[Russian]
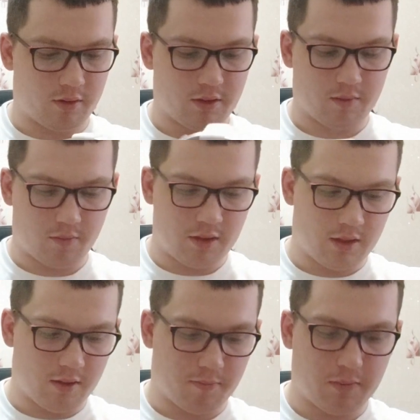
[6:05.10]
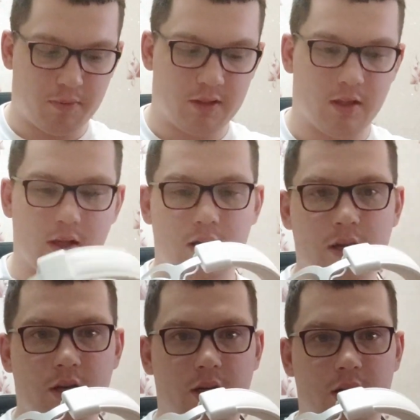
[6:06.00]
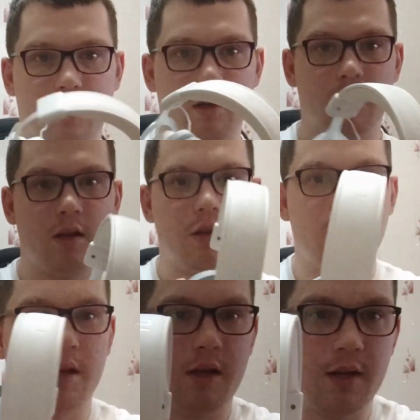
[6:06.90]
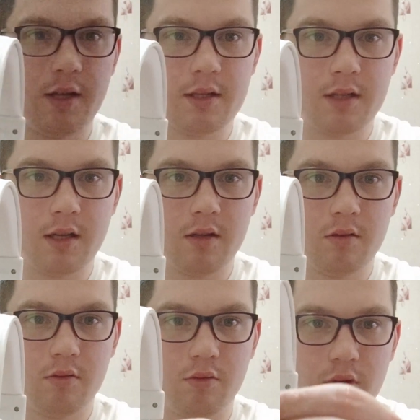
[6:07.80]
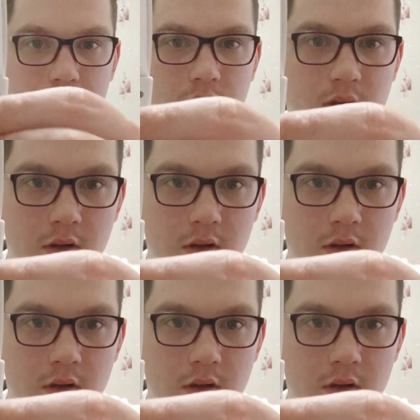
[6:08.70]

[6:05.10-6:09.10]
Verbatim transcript: на самом деле, подписано R, S, э, то есть